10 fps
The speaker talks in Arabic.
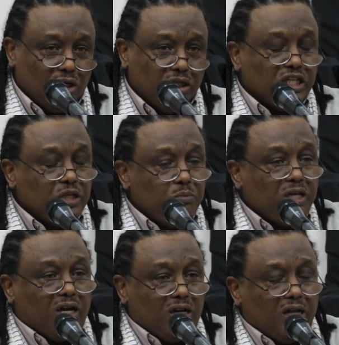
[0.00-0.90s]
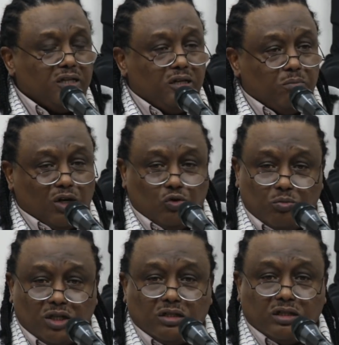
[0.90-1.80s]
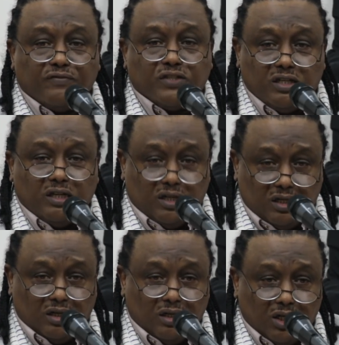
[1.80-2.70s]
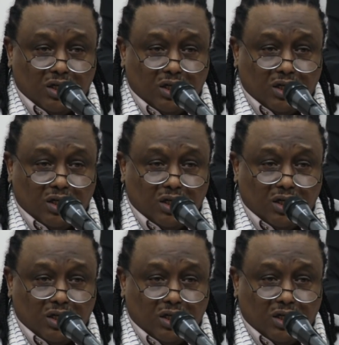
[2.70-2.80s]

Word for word: لتجميع هذه المعلومات التفصيلية